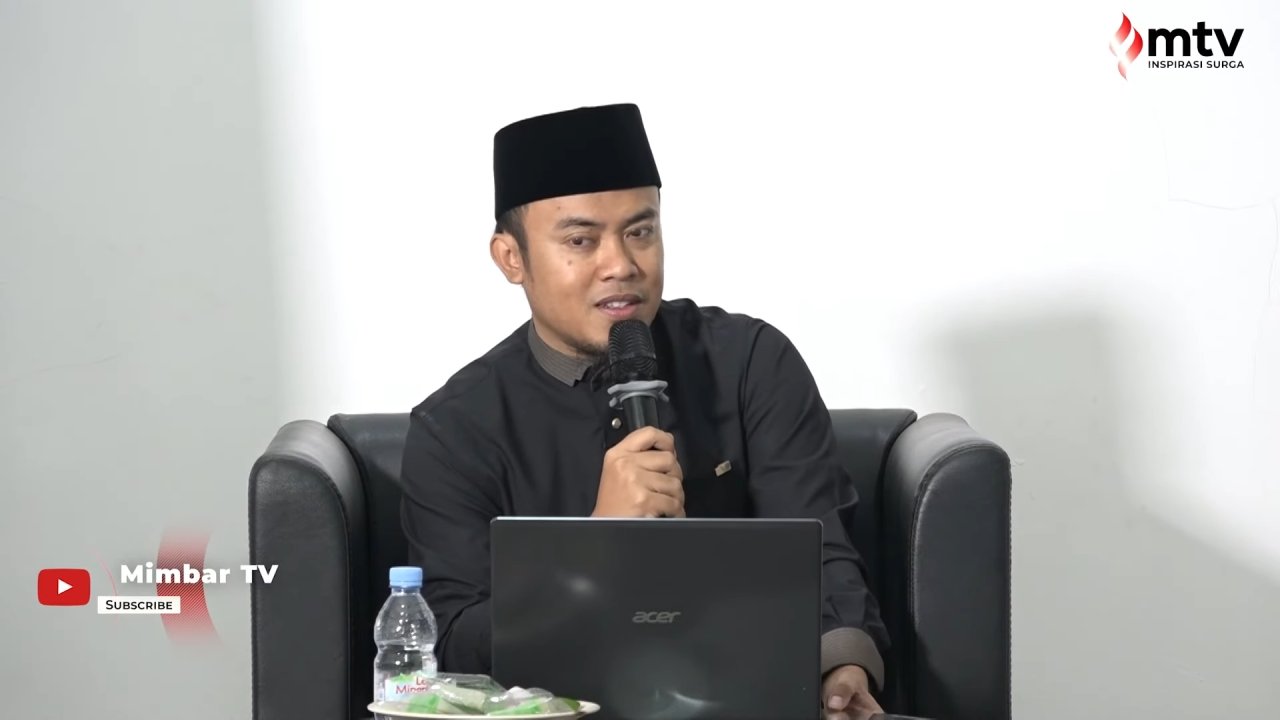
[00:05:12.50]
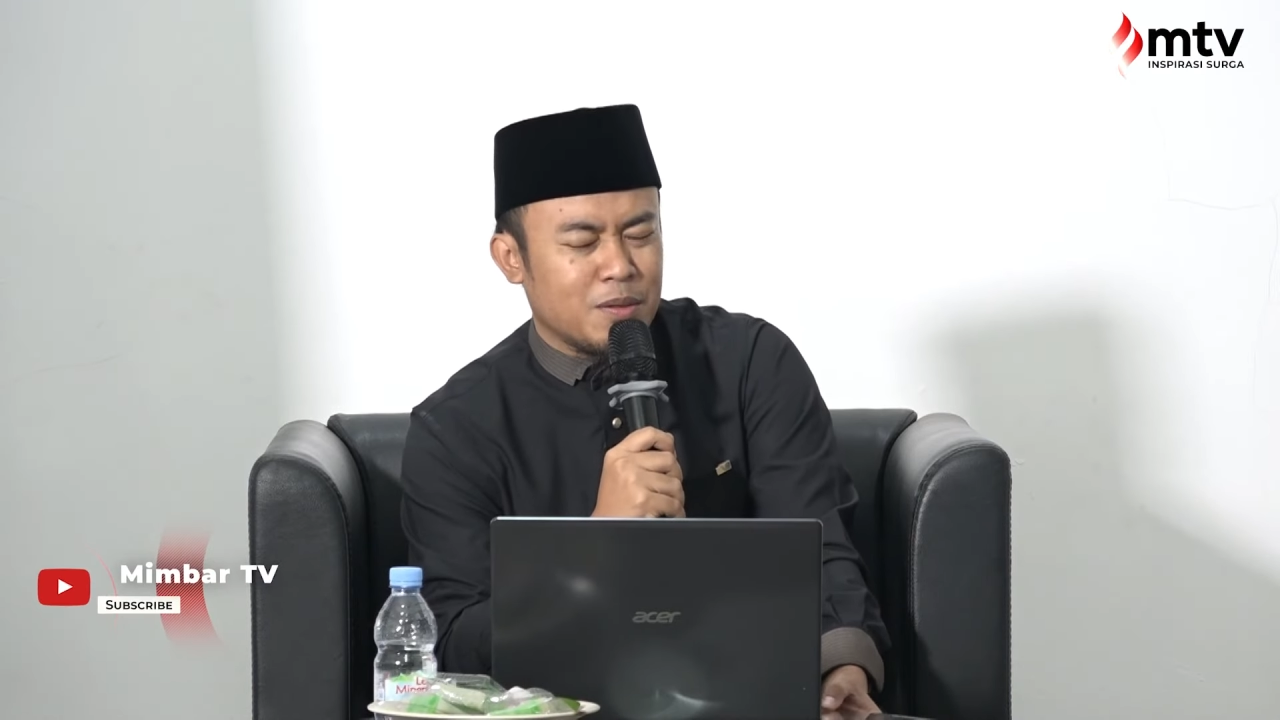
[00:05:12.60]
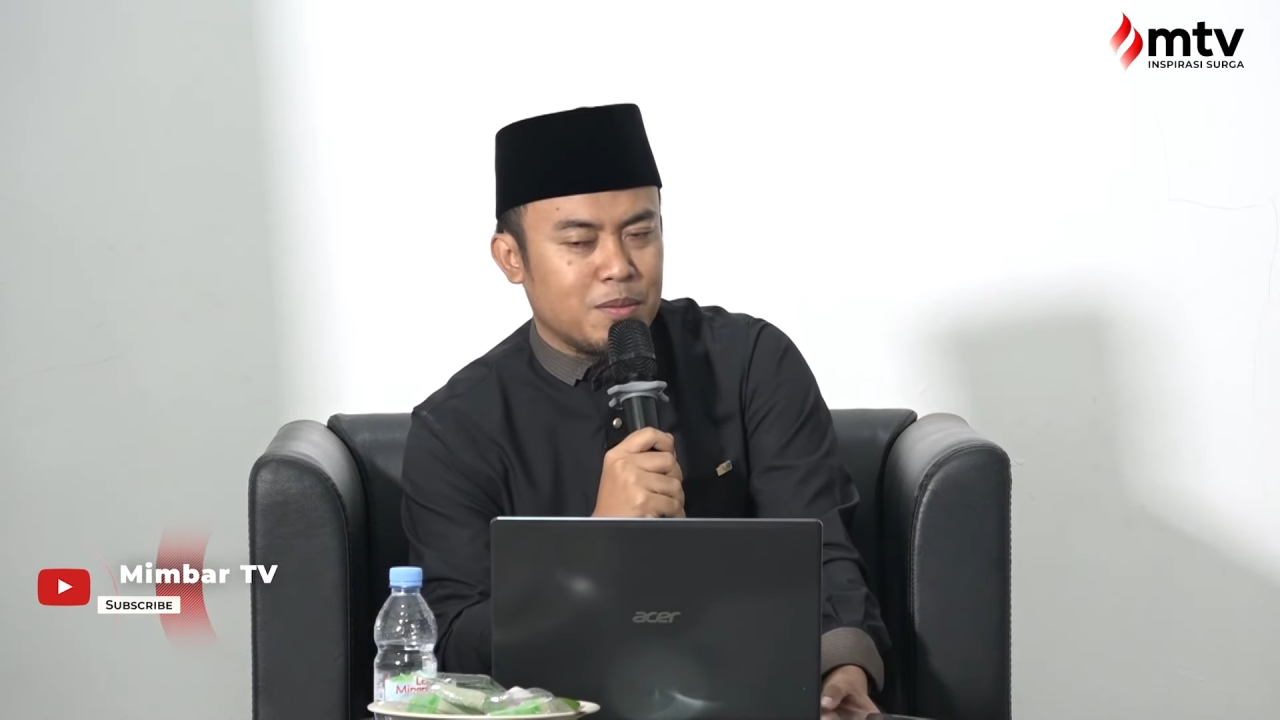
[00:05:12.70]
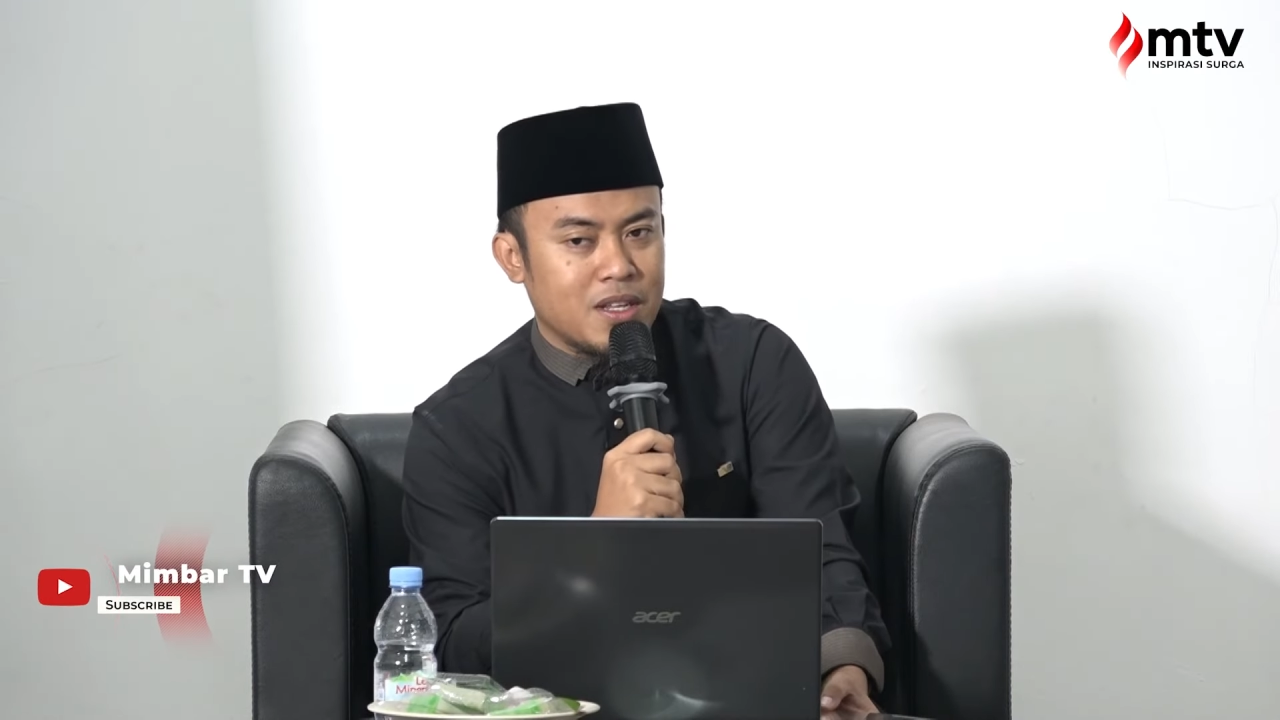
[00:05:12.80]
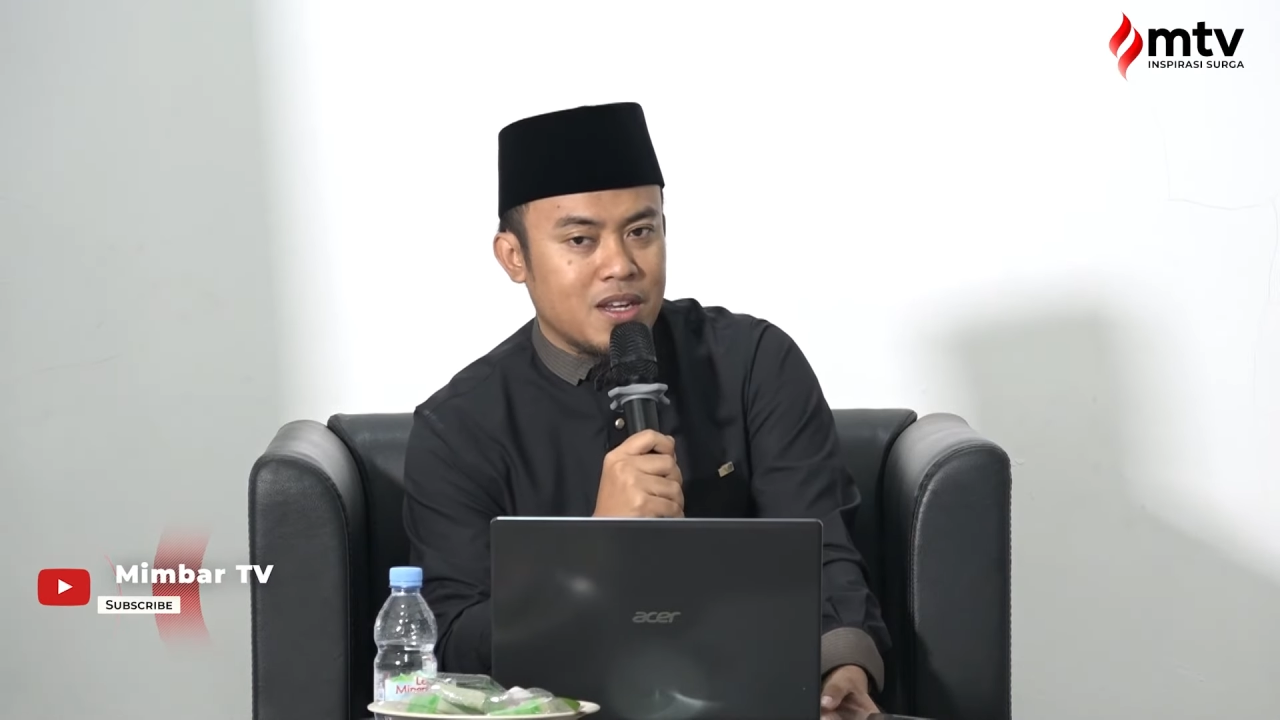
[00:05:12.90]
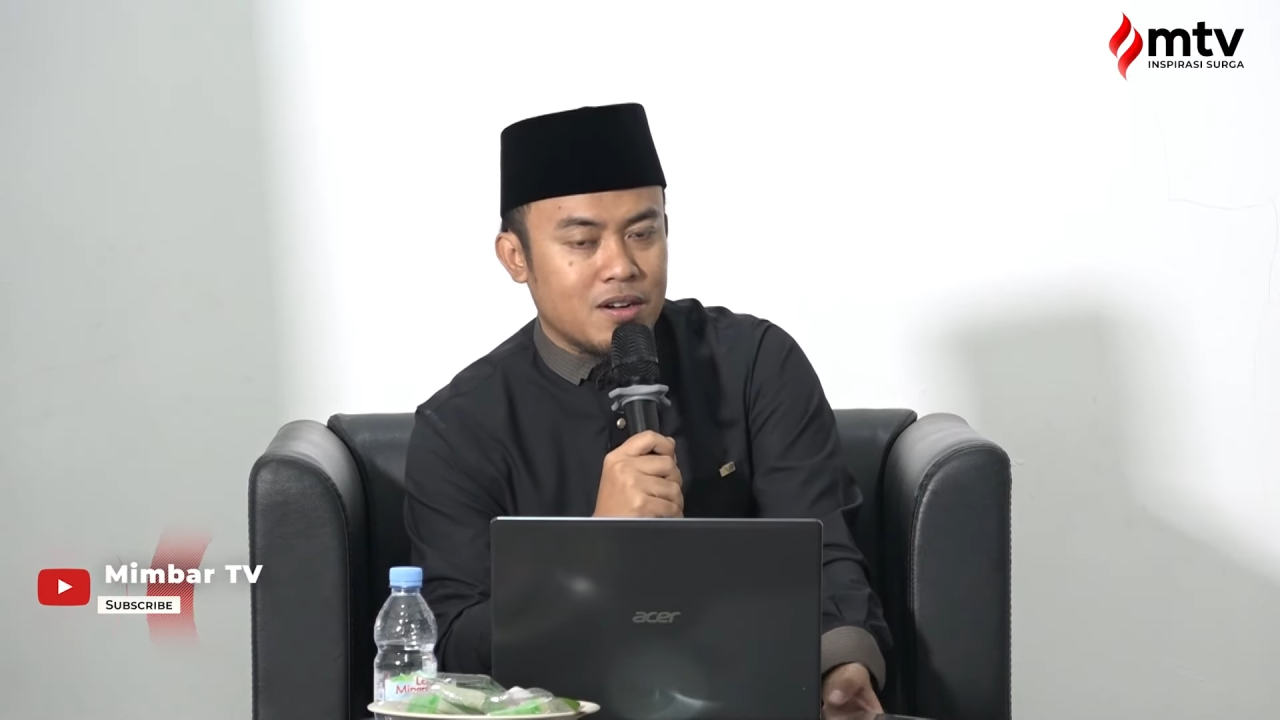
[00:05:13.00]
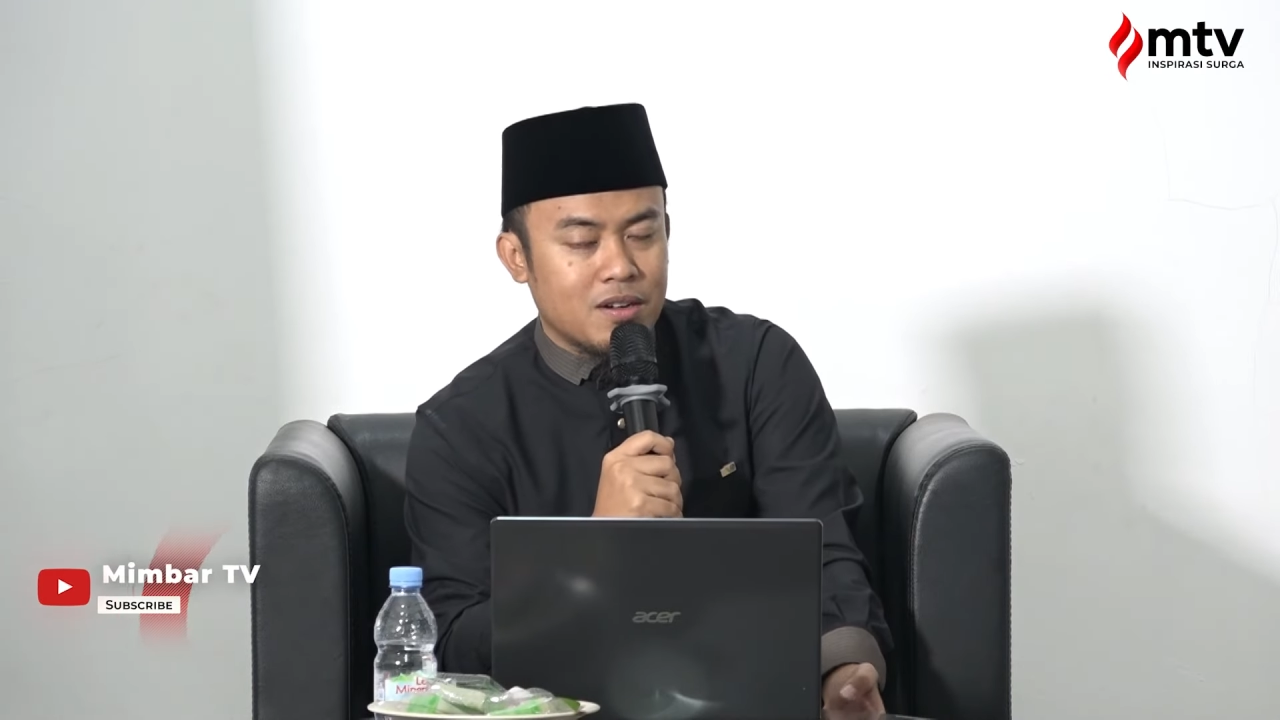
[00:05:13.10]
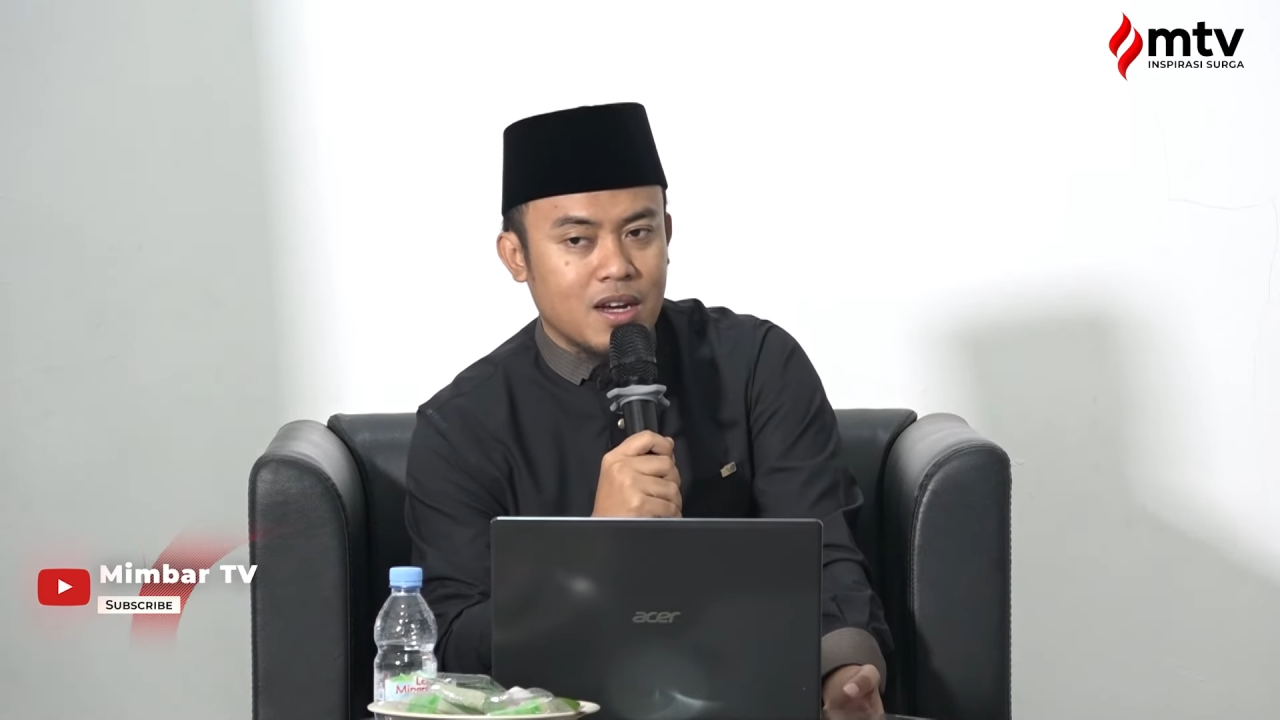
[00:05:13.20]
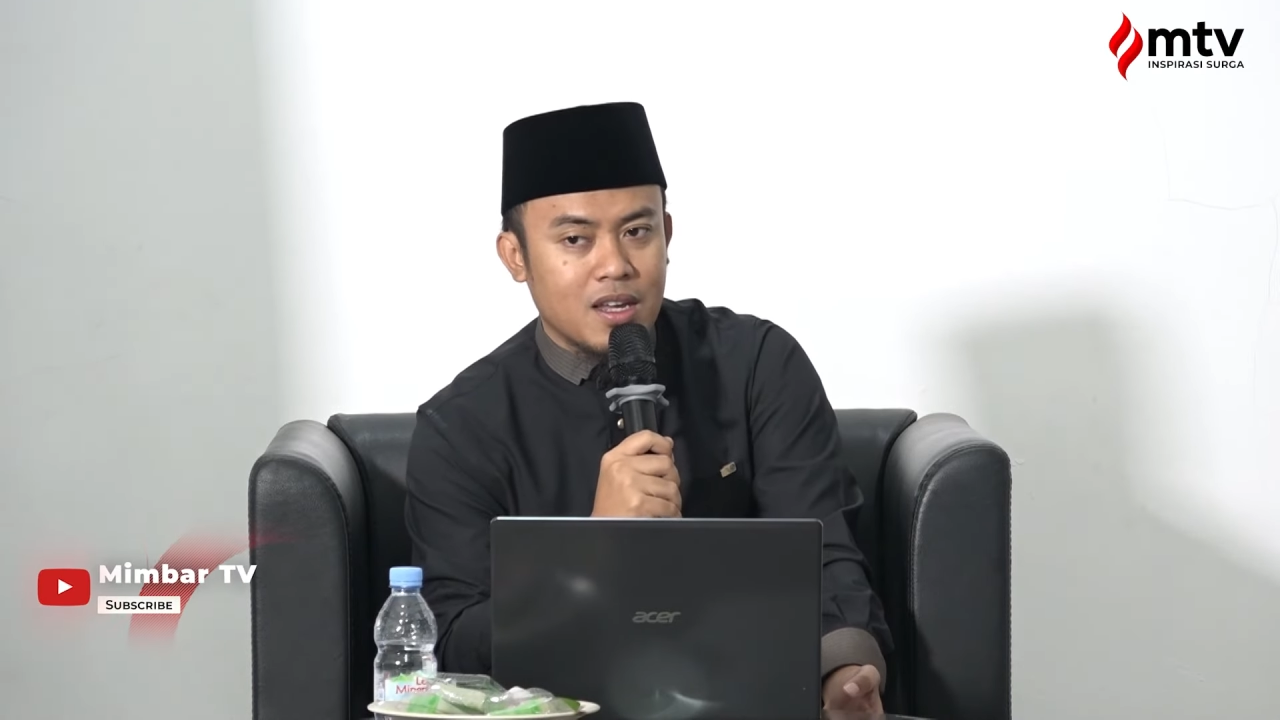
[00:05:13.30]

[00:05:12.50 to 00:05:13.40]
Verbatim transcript: banyak orang